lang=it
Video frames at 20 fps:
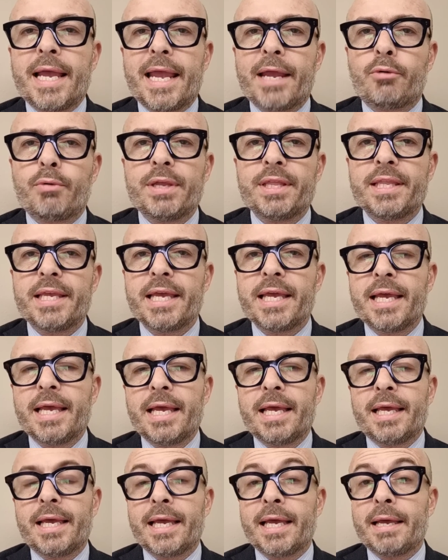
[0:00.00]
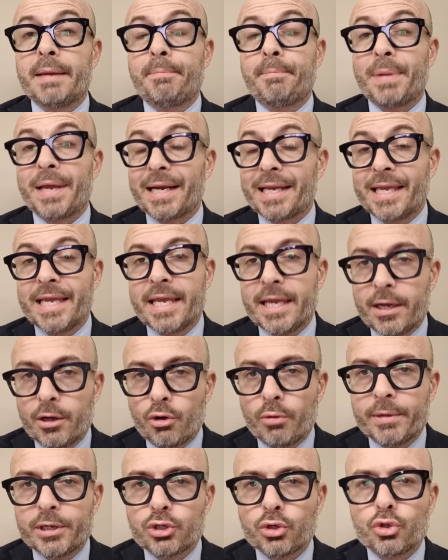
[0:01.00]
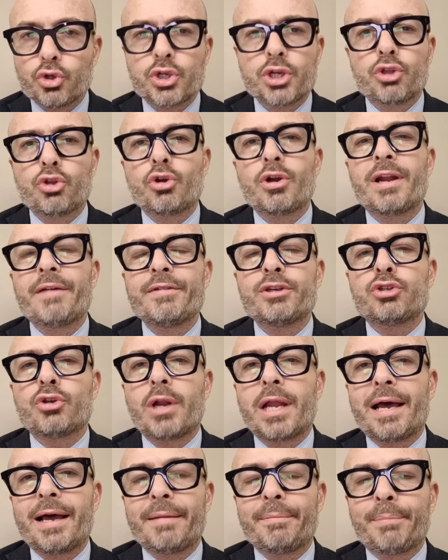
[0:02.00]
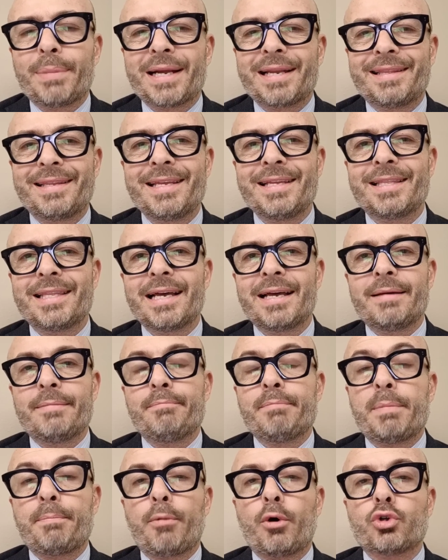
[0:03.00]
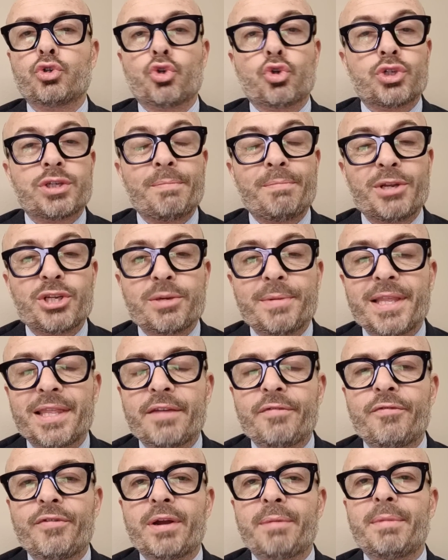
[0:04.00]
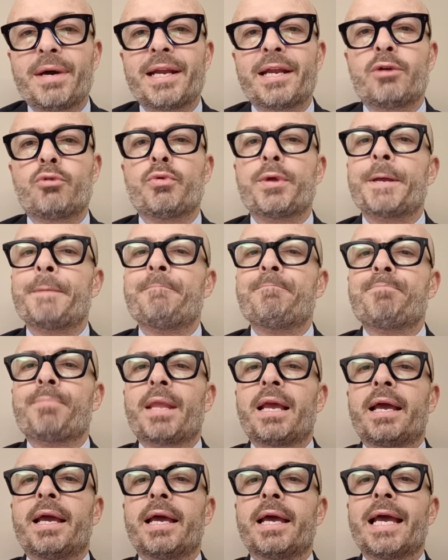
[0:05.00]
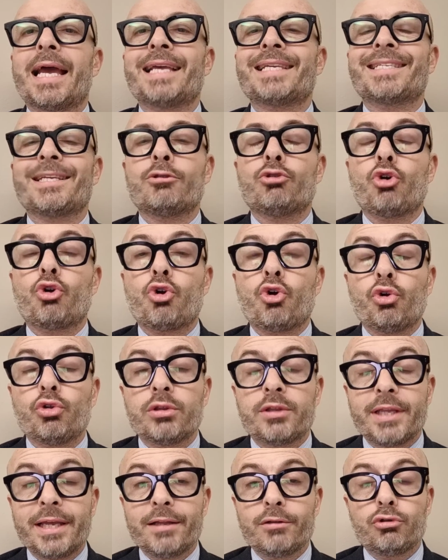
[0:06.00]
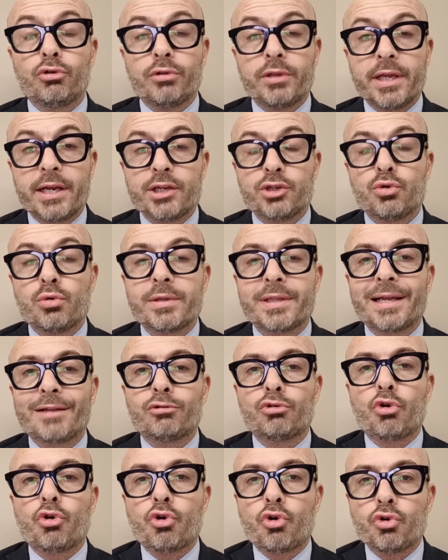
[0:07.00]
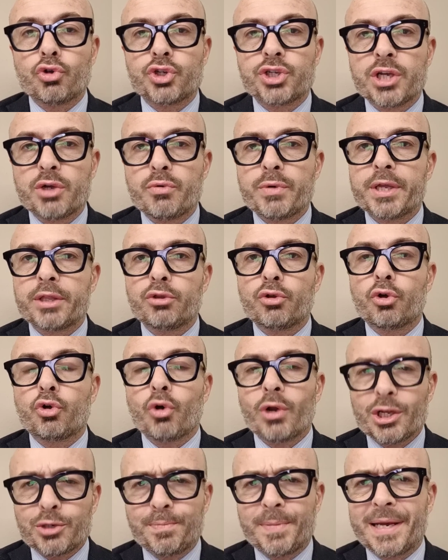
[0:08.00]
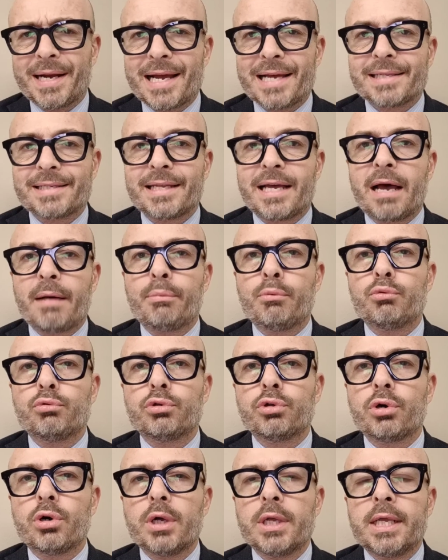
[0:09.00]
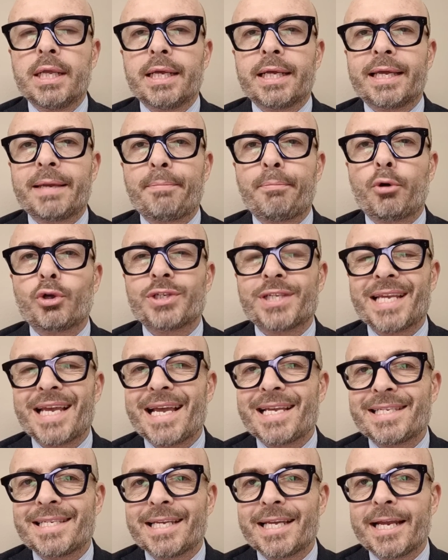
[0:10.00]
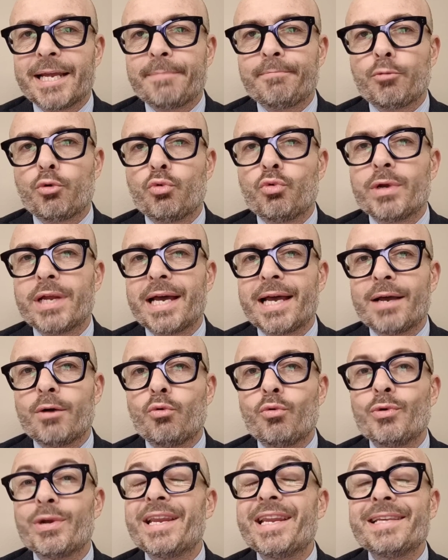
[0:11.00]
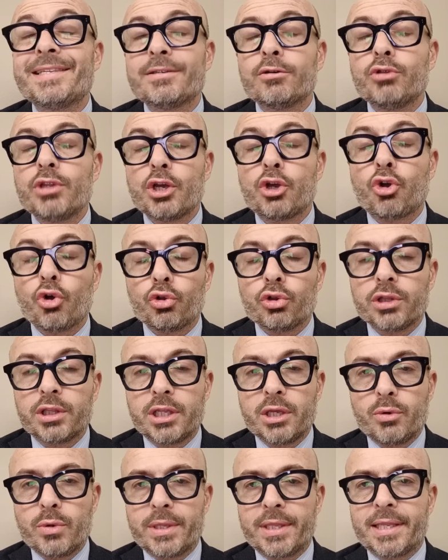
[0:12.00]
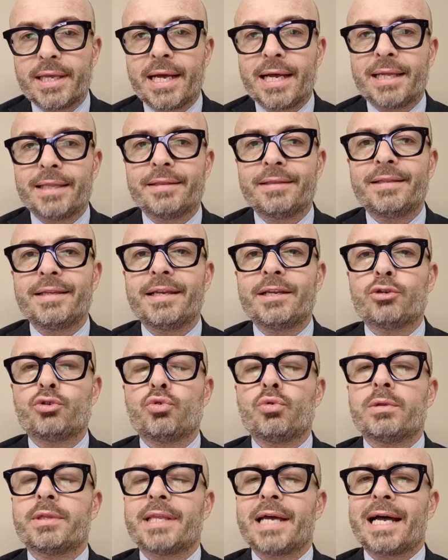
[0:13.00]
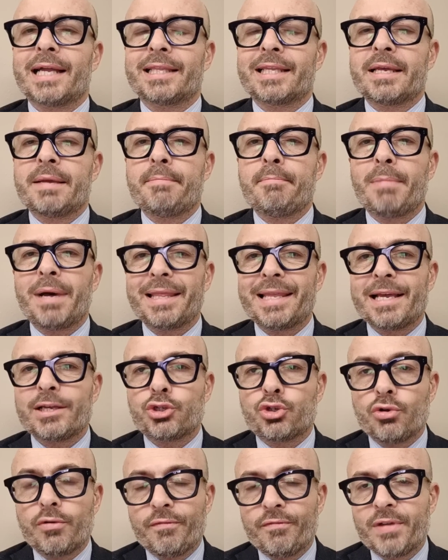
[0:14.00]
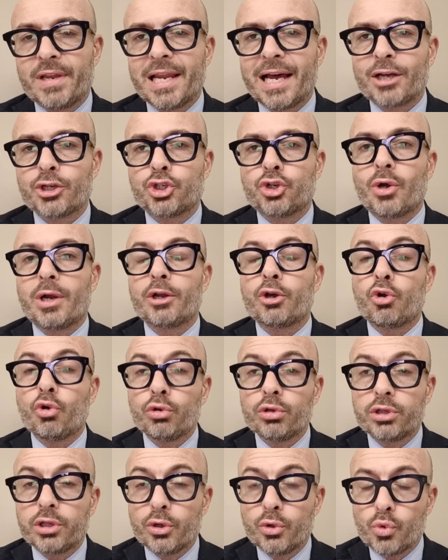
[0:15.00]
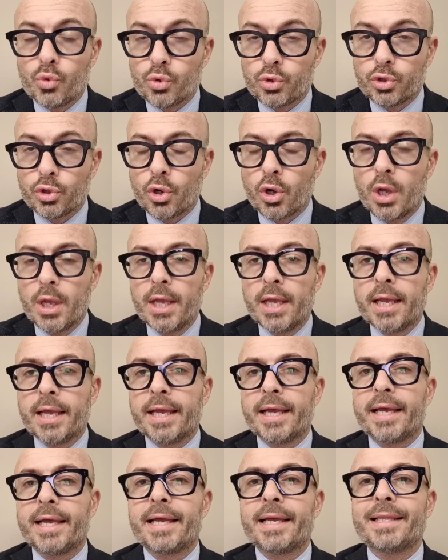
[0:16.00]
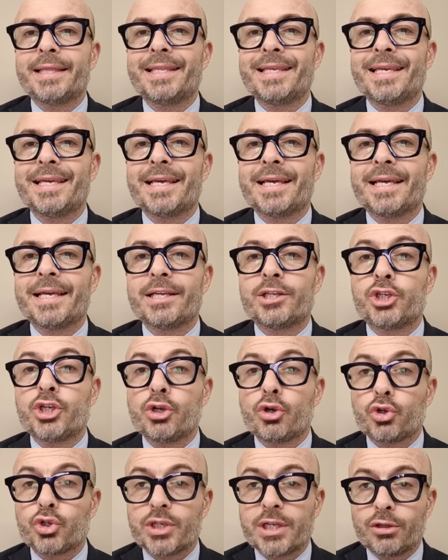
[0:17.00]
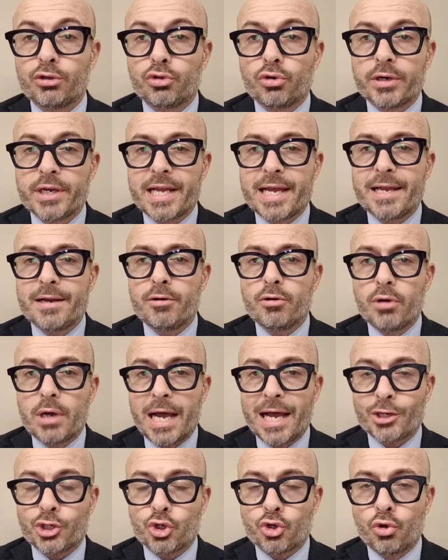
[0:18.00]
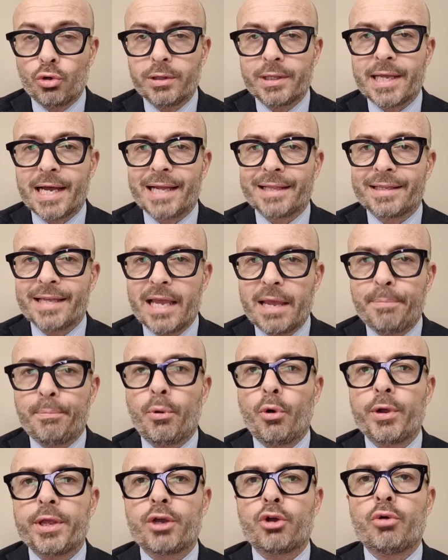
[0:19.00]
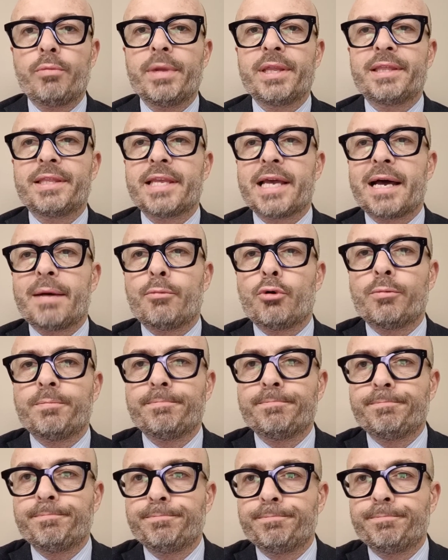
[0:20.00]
e quindi eh, per chi come sottoscritto non ha visto la partita mi posso semplicemente fermare qui eh, essendo contento del risultato conseguito, con la speranza appunto che possa essere un, un inizio di continuità di risultati. Ma adesso vi lascio al contenuto eh, di eh, Ciro Santoriello, ascoltate e poi commentiamo.